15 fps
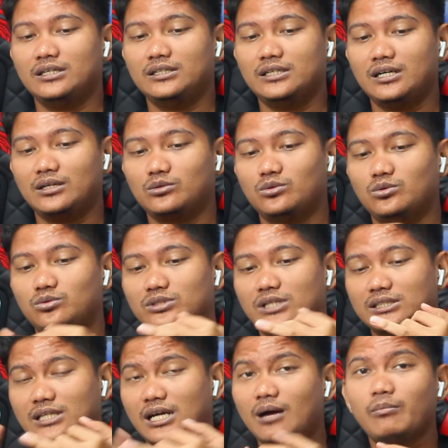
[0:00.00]
yang
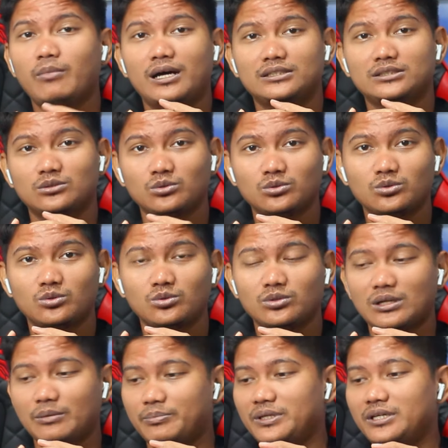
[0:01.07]
dulunya sahabat sekutu
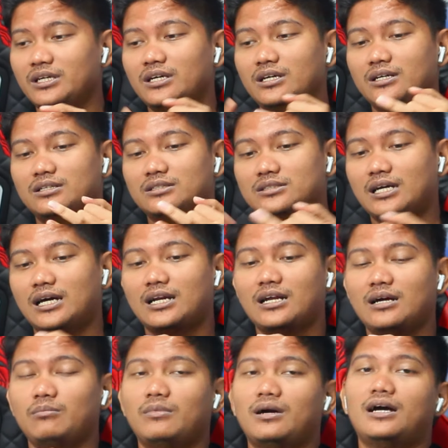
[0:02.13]
tapi
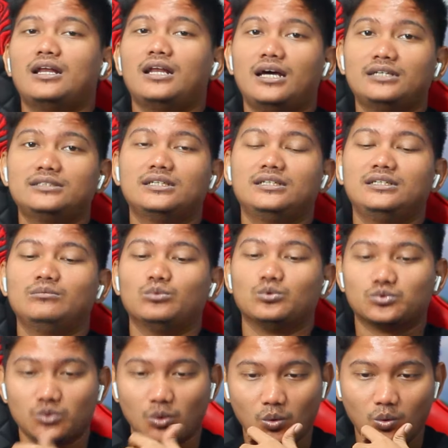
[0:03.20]
sekarang malah jadi
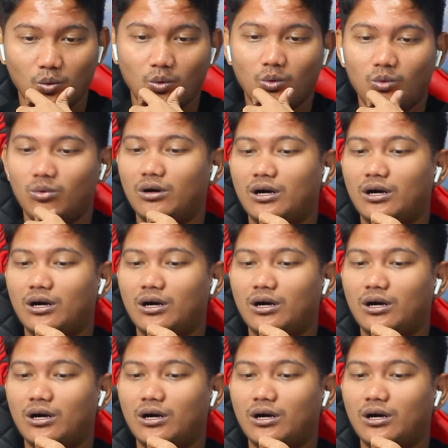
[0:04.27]
musuh.